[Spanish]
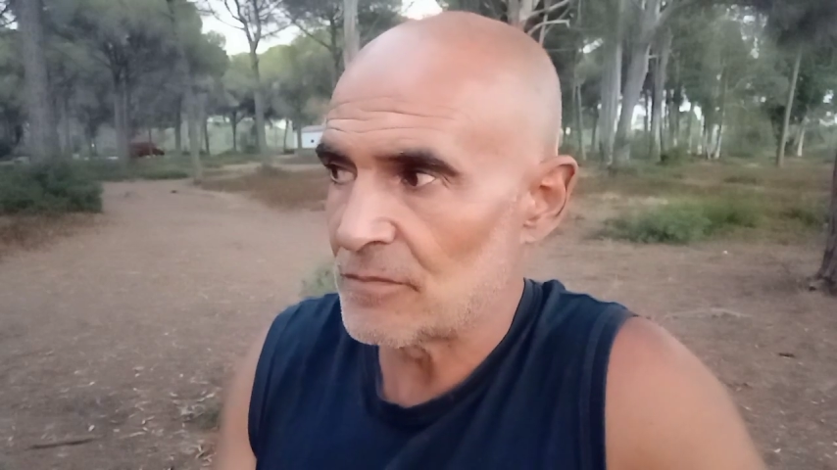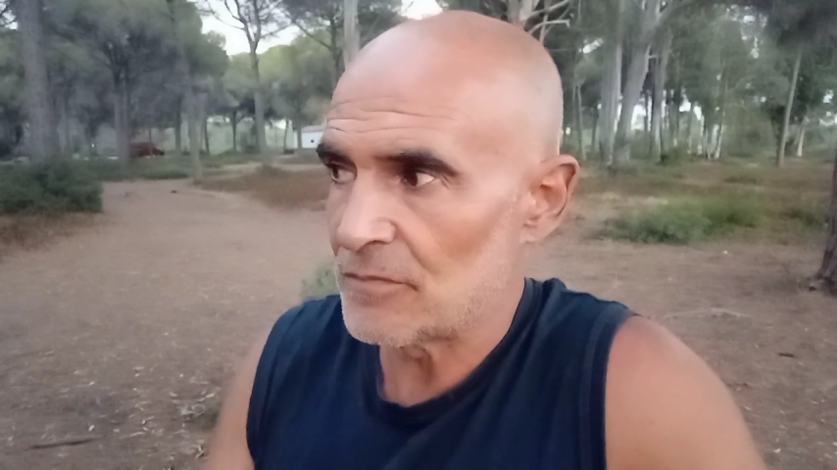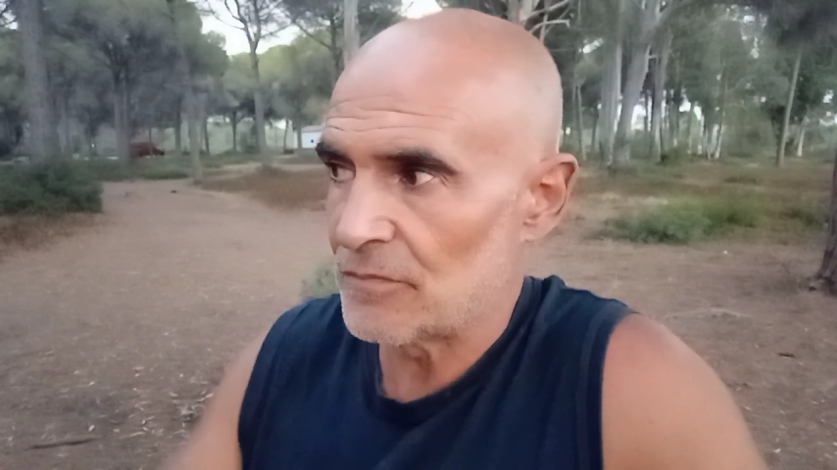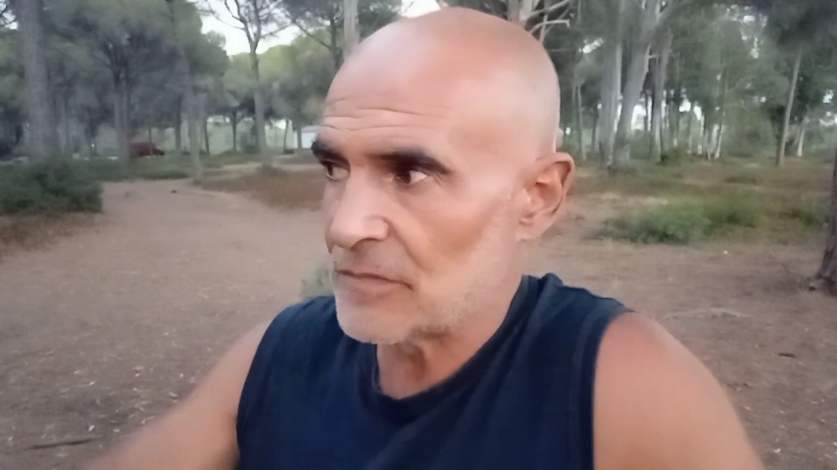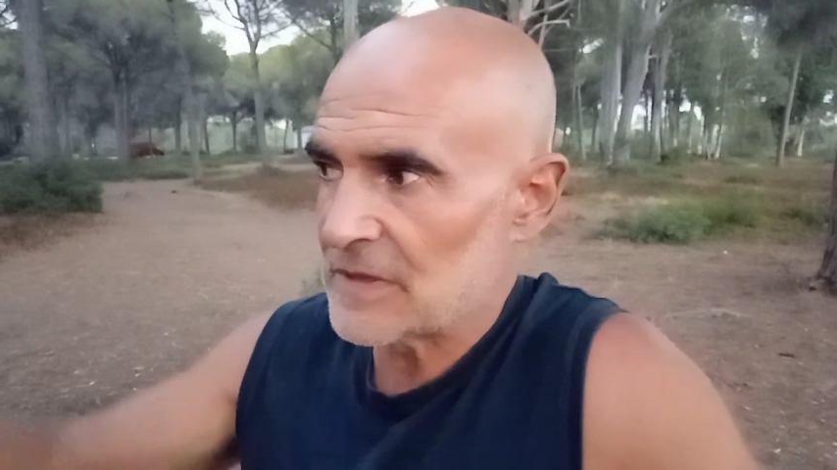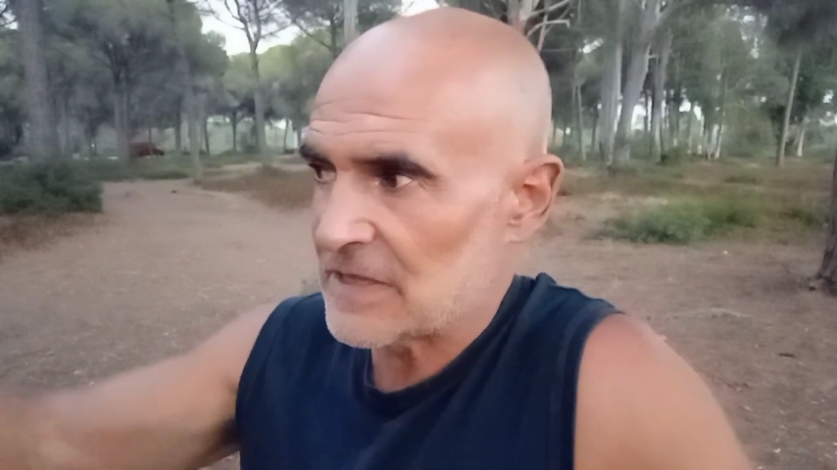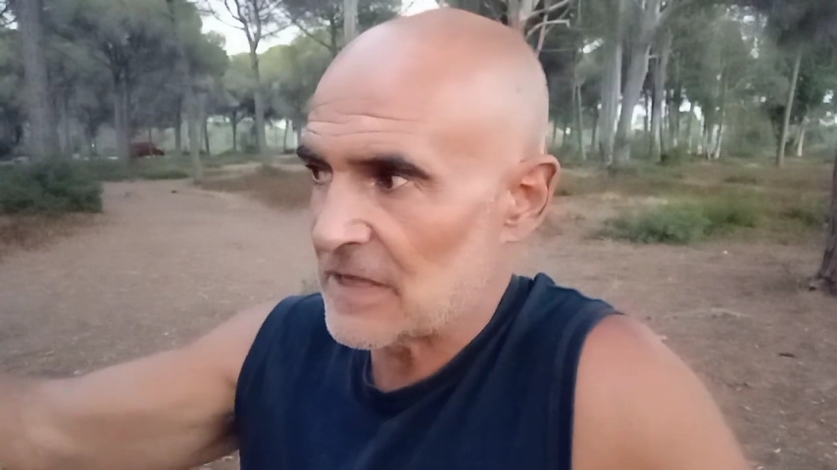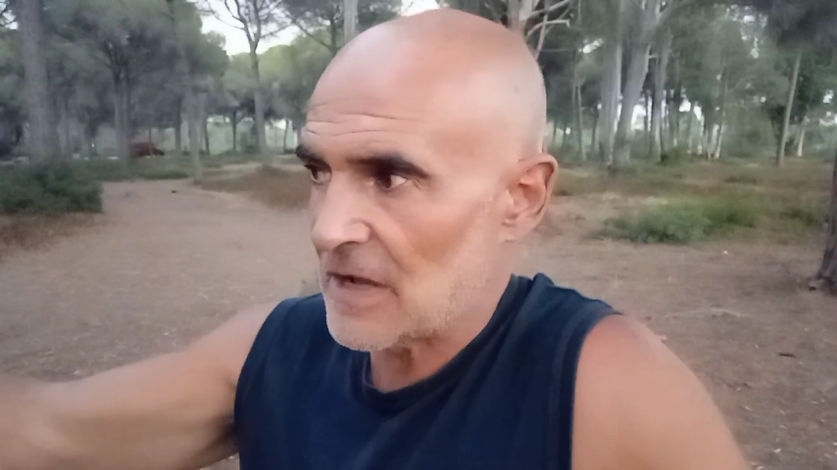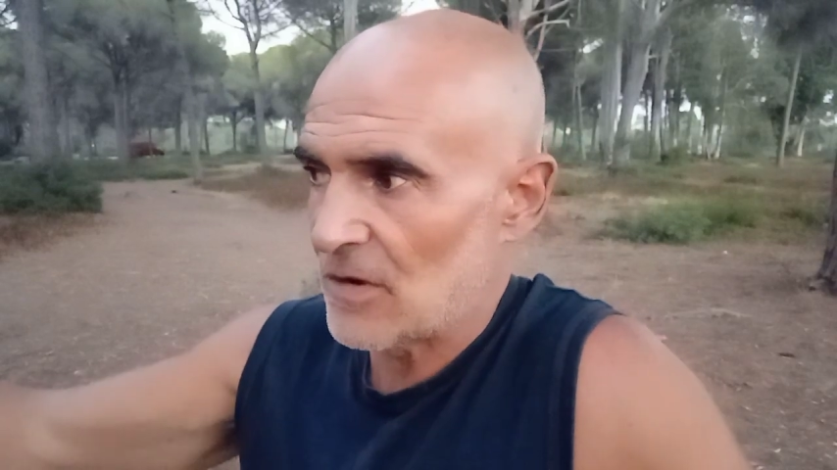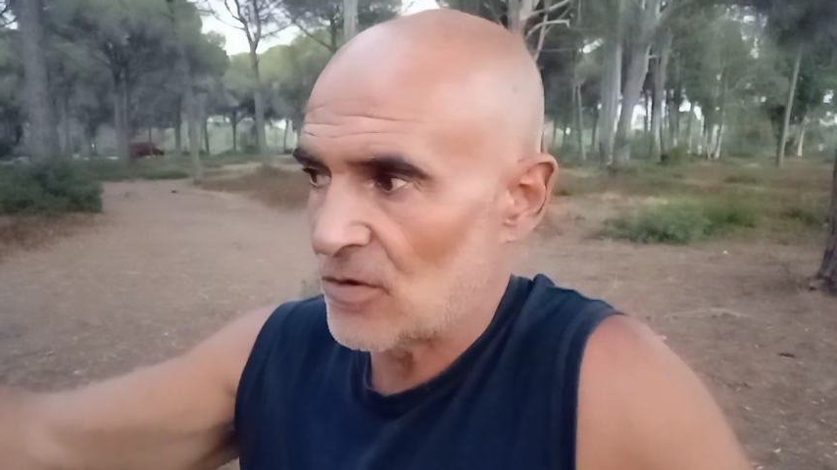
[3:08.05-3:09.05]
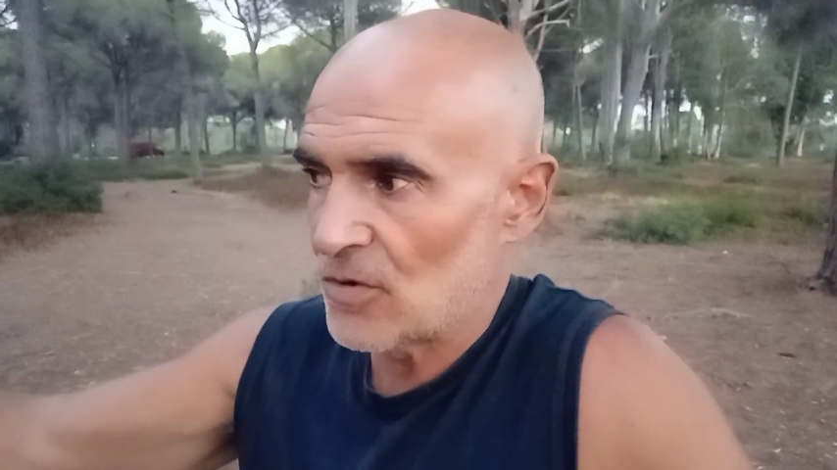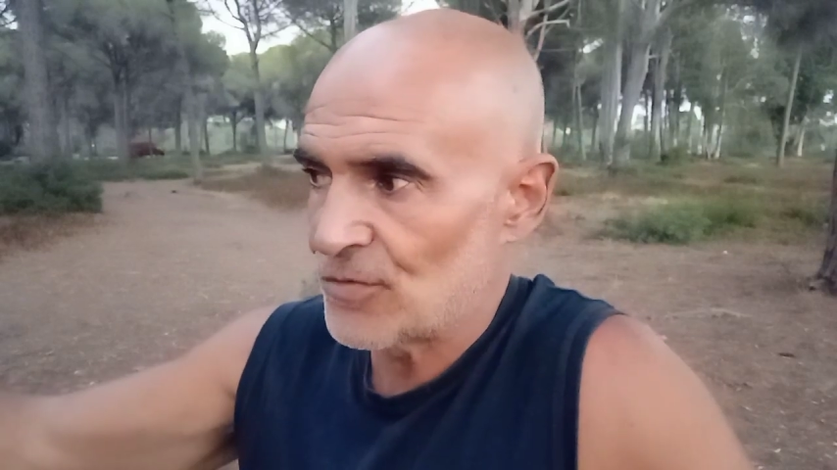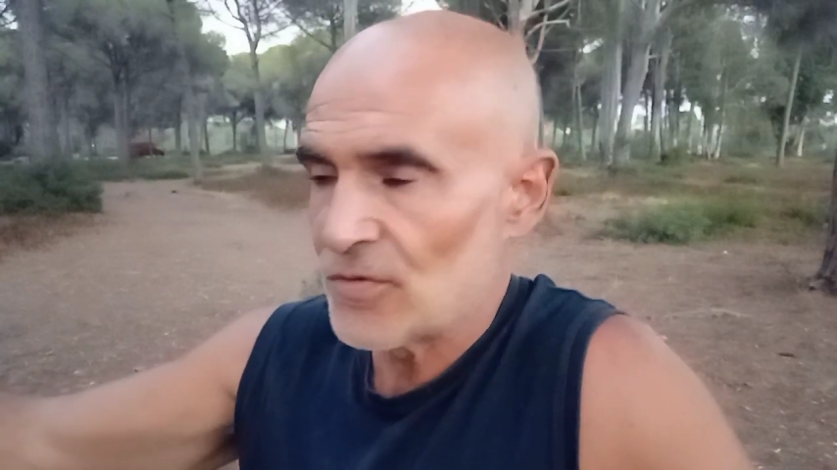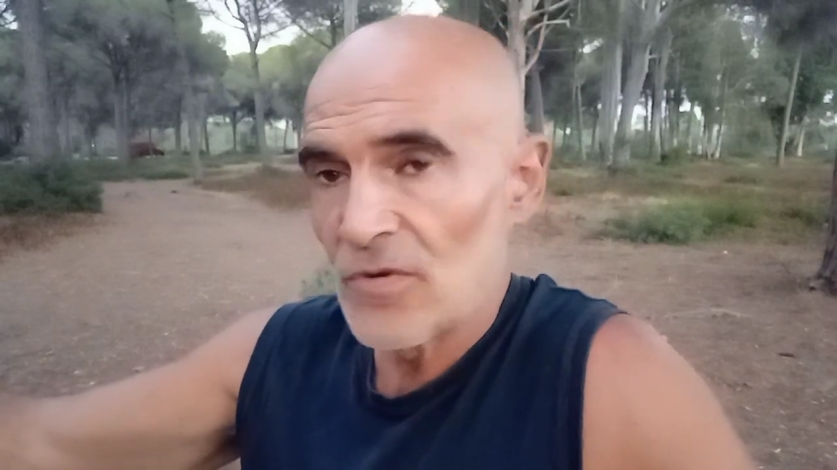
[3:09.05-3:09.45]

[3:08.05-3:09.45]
Mm, que a los otros